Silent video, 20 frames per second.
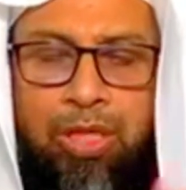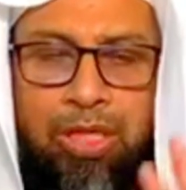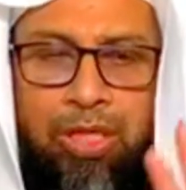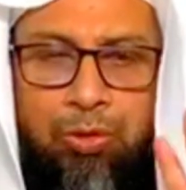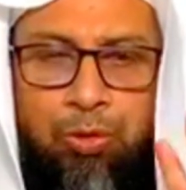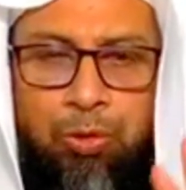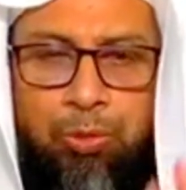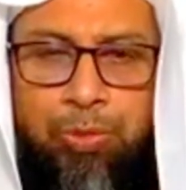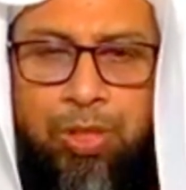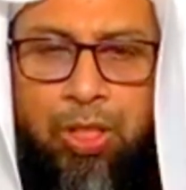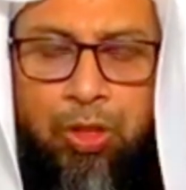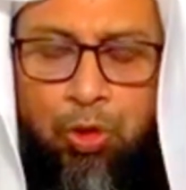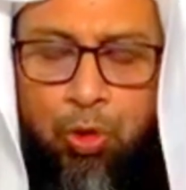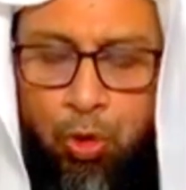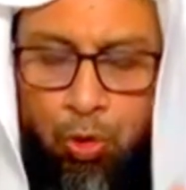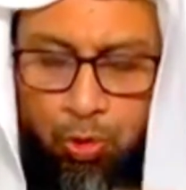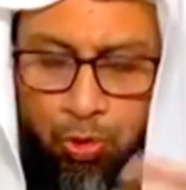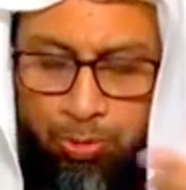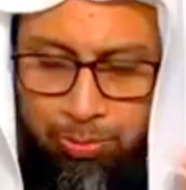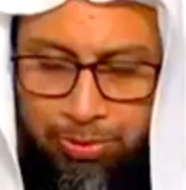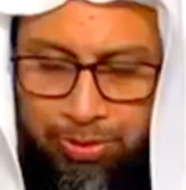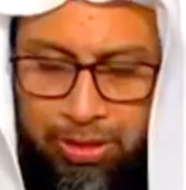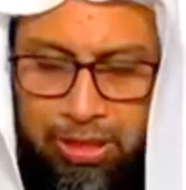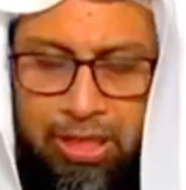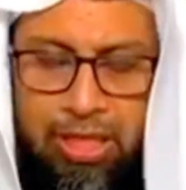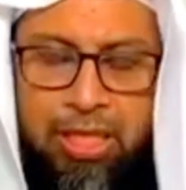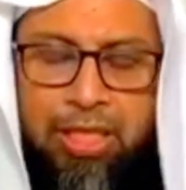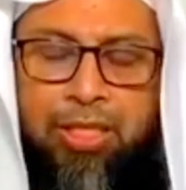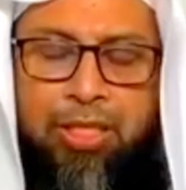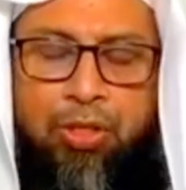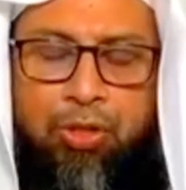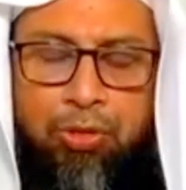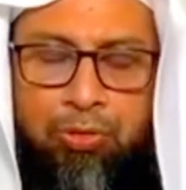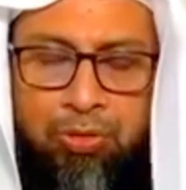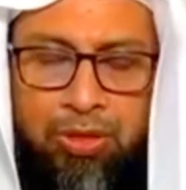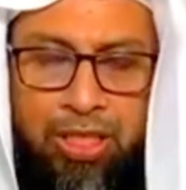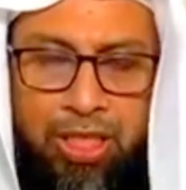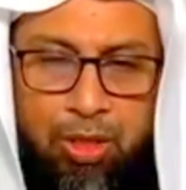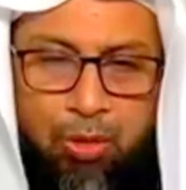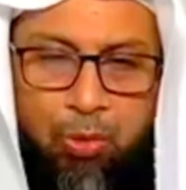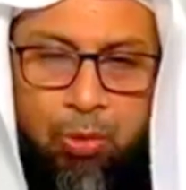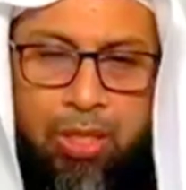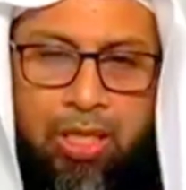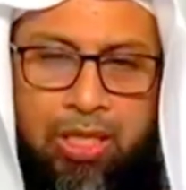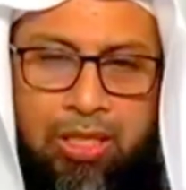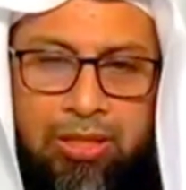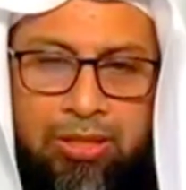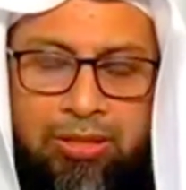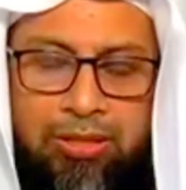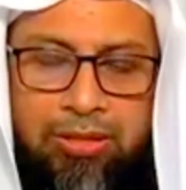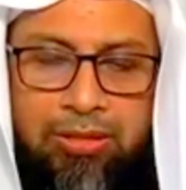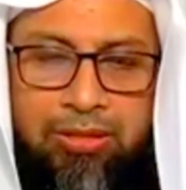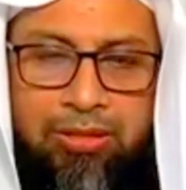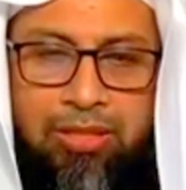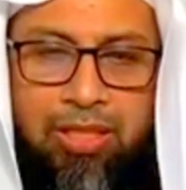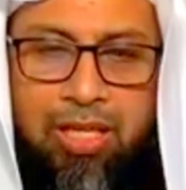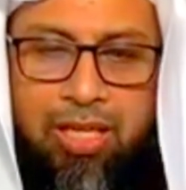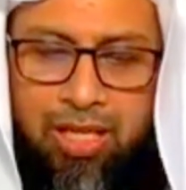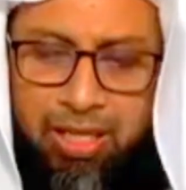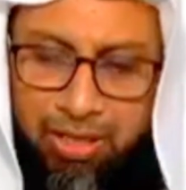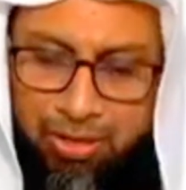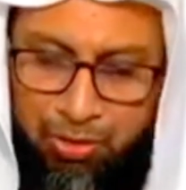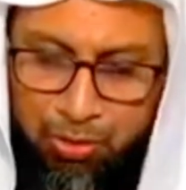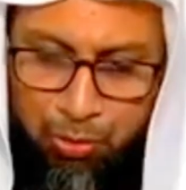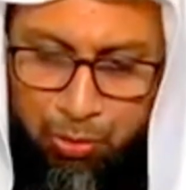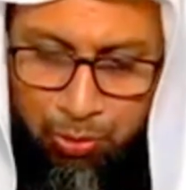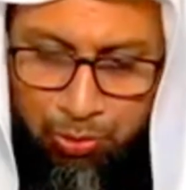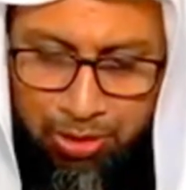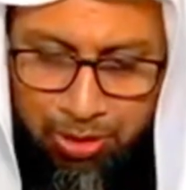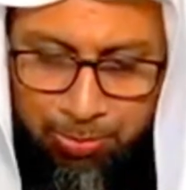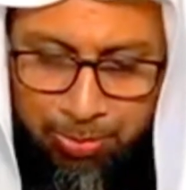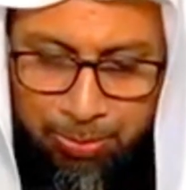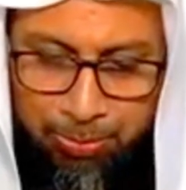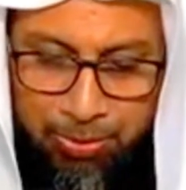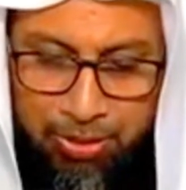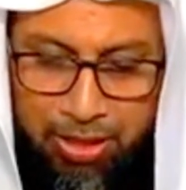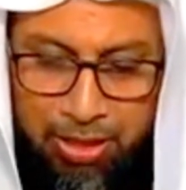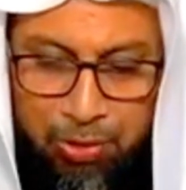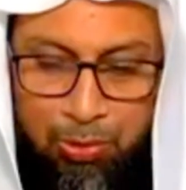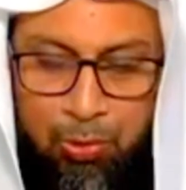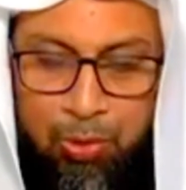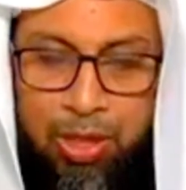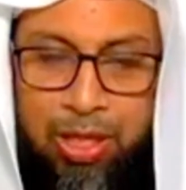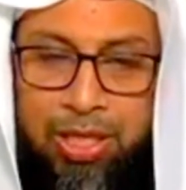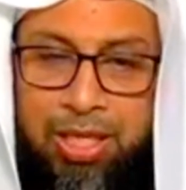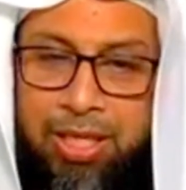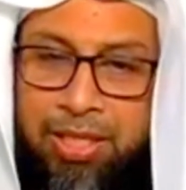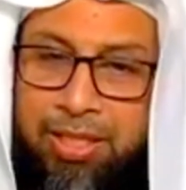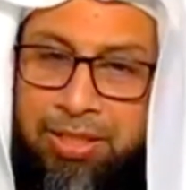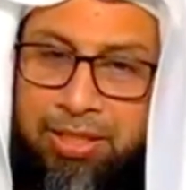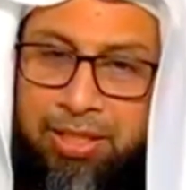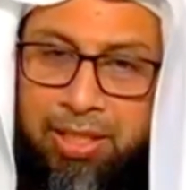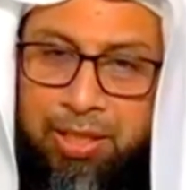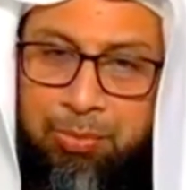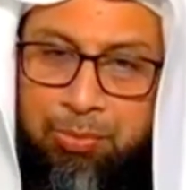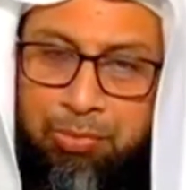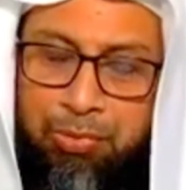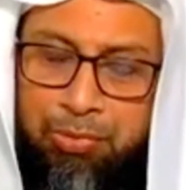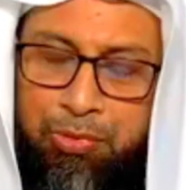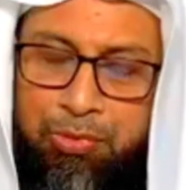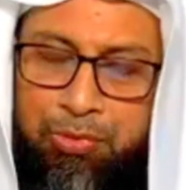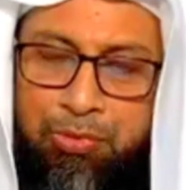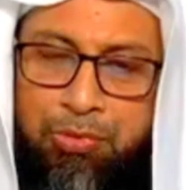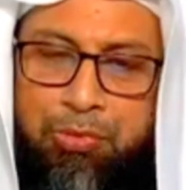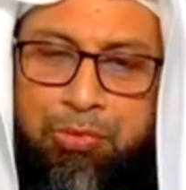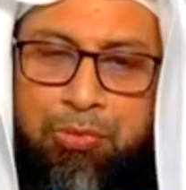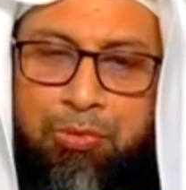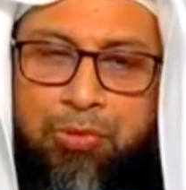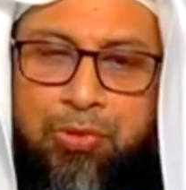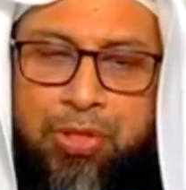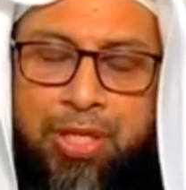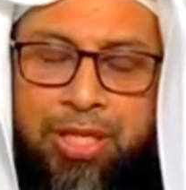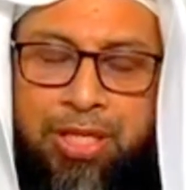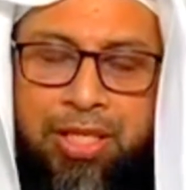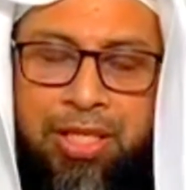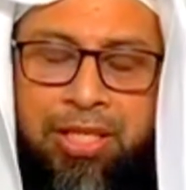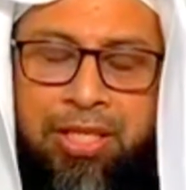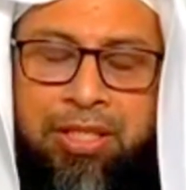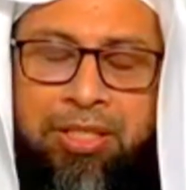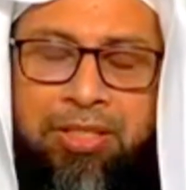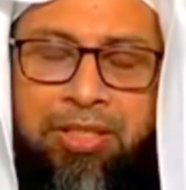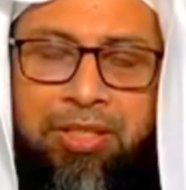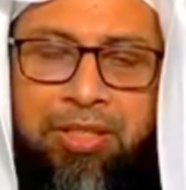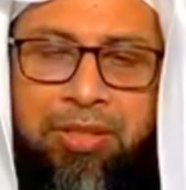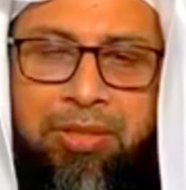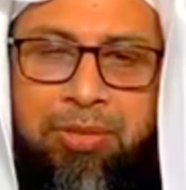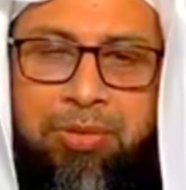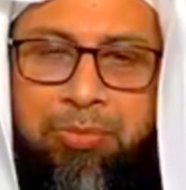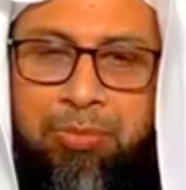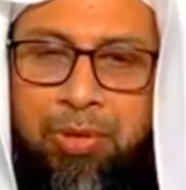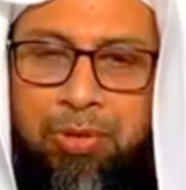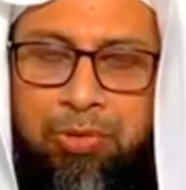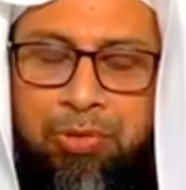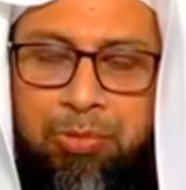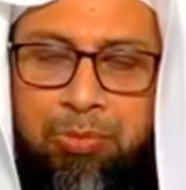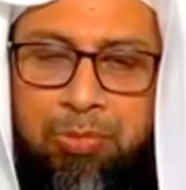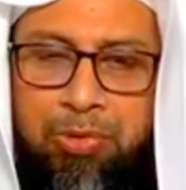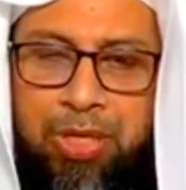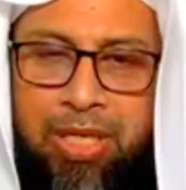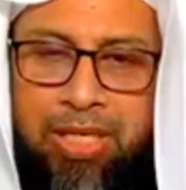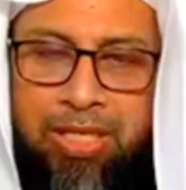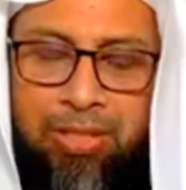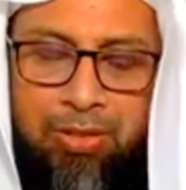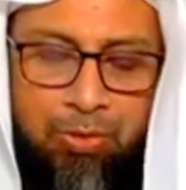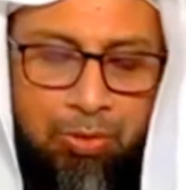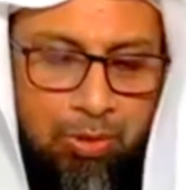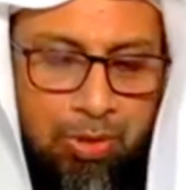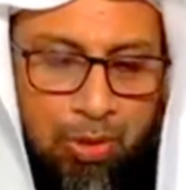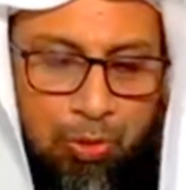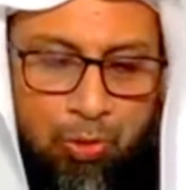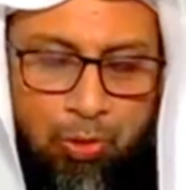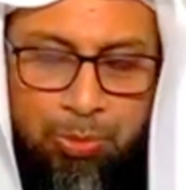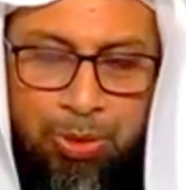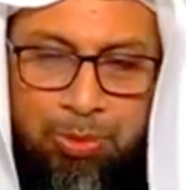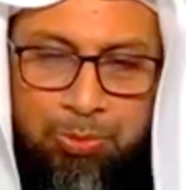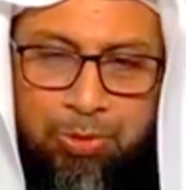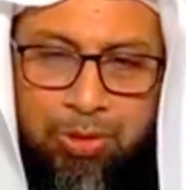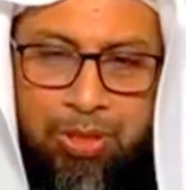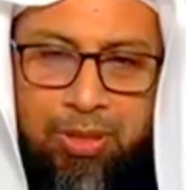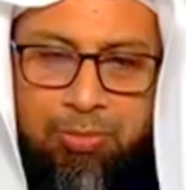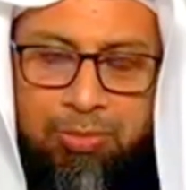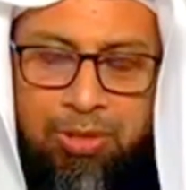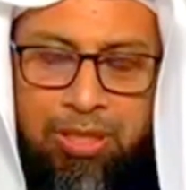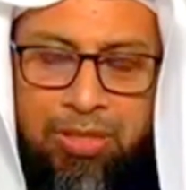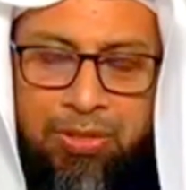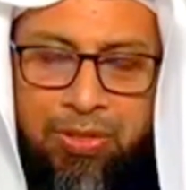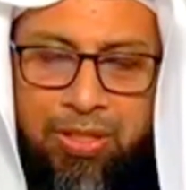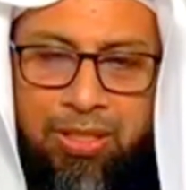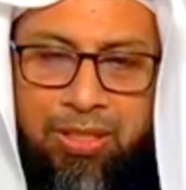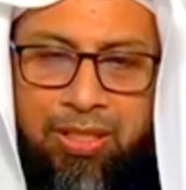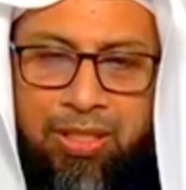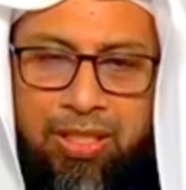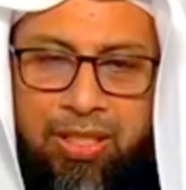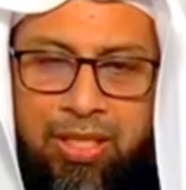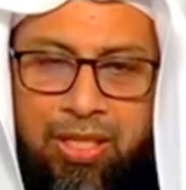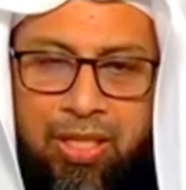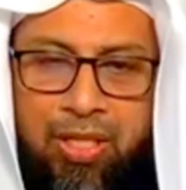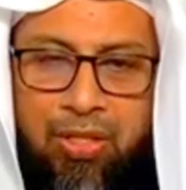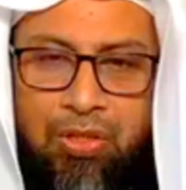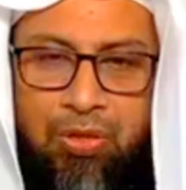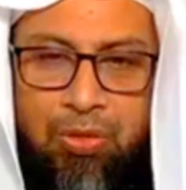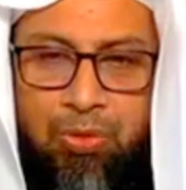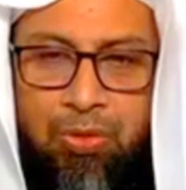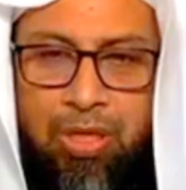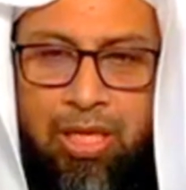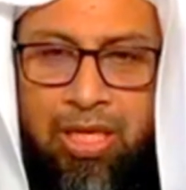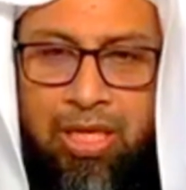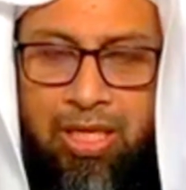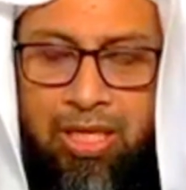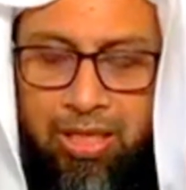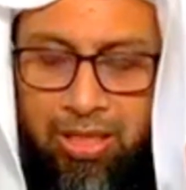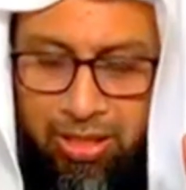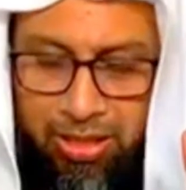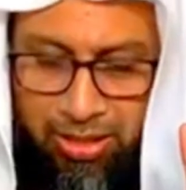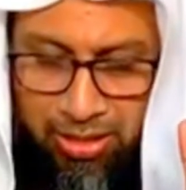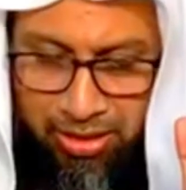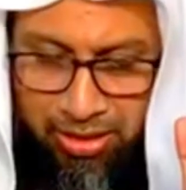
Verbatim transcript: লোকেরা তোমরা চক্রবৃদ্ধি হারে সুদ খেও না সুদের ব্যাপারে আল কোরআনে আল্লাহ তালা বহু জায়গায় বক্তব্য রেখেছেন সোরা রোমের মধ্যে বলেছেন সোরা